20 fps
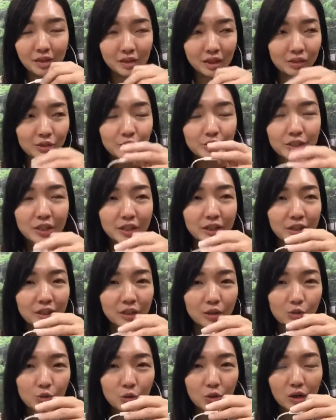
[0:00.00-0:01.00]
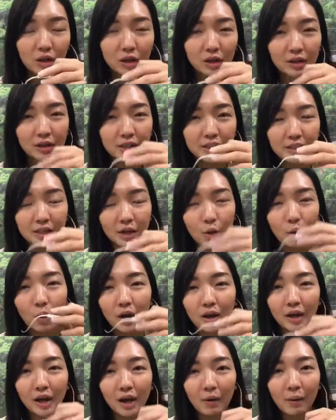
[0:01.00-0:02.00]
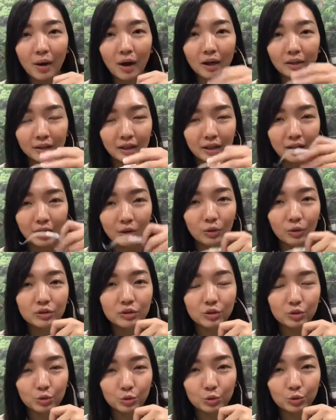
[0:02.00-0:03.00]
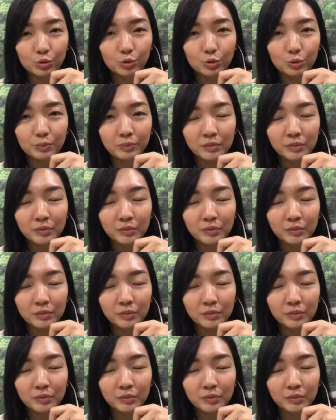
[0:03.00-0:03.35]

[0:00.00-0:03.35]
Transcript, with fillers: 那就建议你做呃一些化疗啊、电疗或者手术，